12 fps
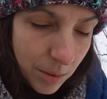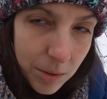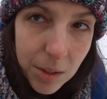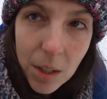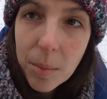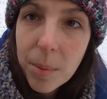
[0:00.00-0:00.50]

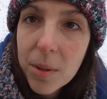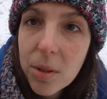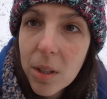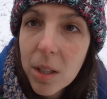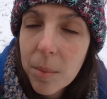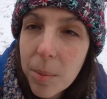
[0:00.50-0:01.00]
Ostatnio po
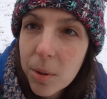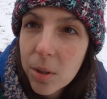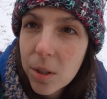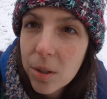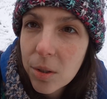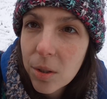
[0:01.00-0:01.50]
raz kolejny
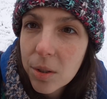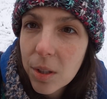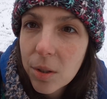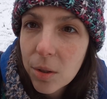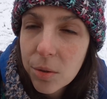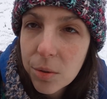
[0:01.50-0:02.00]
podchodzę do
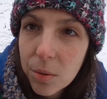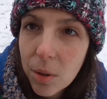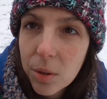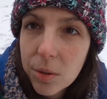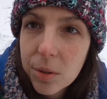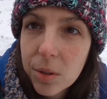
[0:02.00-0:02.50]

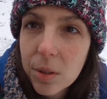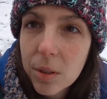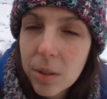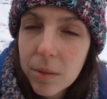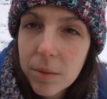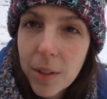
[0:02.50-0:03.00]
detoksu od y,
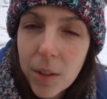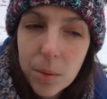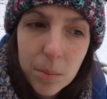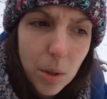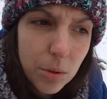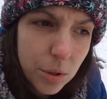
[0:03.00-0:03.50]

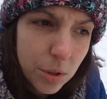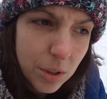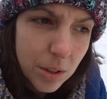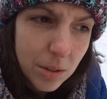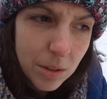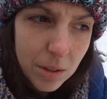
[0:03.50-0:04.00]

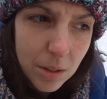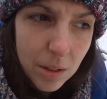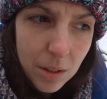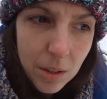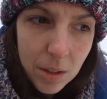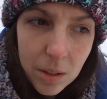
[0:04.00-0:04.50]
wiadomości
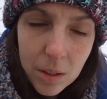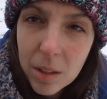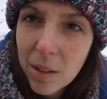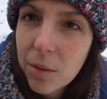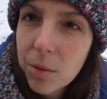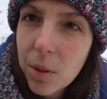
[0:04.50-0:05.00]

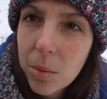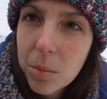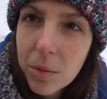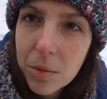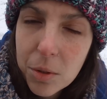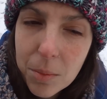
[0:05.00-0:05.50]
i nawet
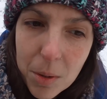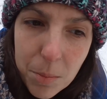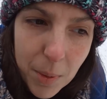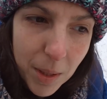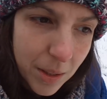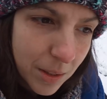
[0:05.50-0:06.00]
udało mi się
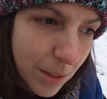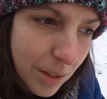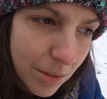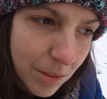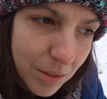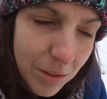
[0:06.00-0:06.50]
wytrzymać parę
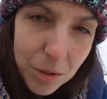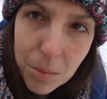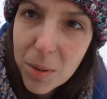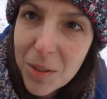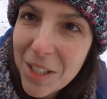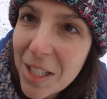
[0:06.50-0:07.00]
dni,
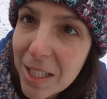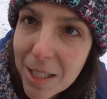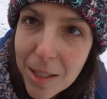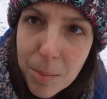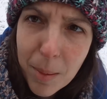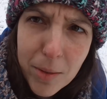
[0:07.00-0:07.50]
żeby
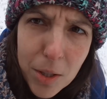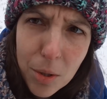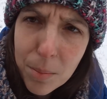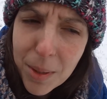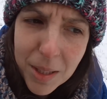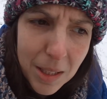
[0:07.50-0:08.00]
nic nie
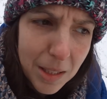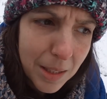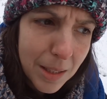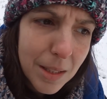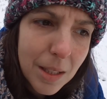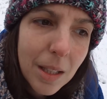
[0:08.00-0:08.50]
sprawdzać, kompletnie
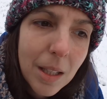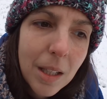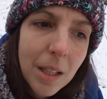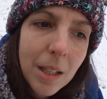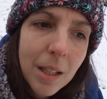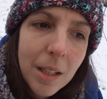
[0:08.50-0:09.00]
nic.
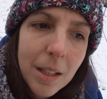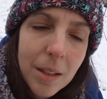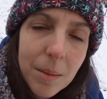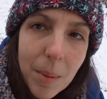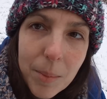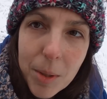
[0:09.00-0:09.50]

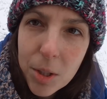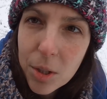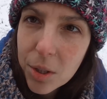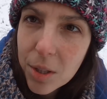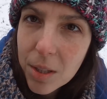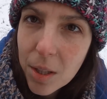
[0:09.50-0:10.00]
E, mam
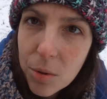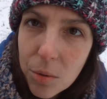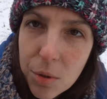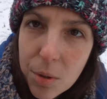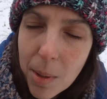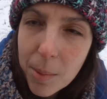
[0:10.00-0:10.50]
nadzieję, że ten stan
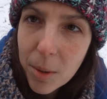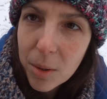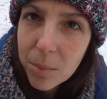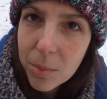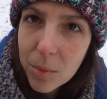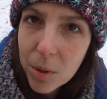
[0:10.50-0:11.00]
się utrzyma,
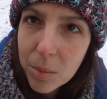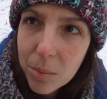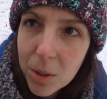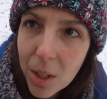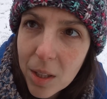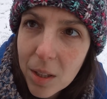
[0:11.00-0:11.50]
bo im
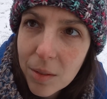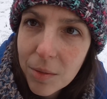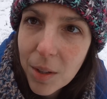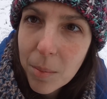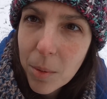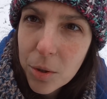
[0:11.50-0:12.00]
y,
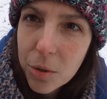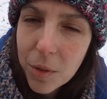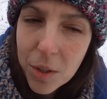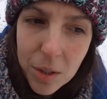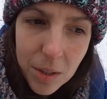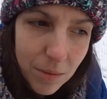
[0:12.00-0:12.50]
mniej wiem o
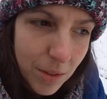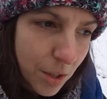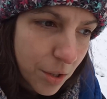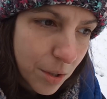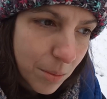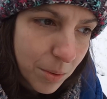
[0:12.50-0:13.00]
świecie
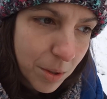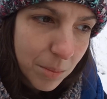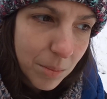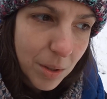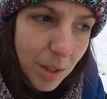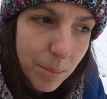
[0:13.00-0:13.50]
zewnętrznym,
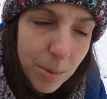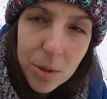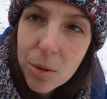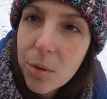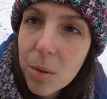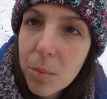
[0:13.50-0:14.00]
tym
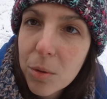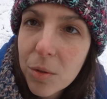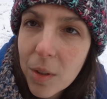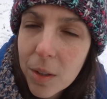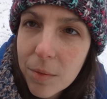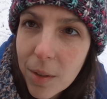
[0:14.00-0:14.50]
lepiej się czuję
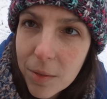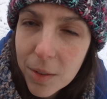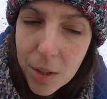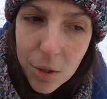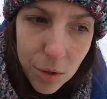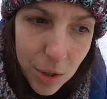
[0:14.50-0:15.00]
mój świat
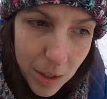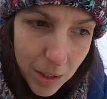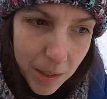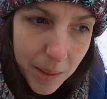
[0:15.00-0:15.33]
wewnętrzny.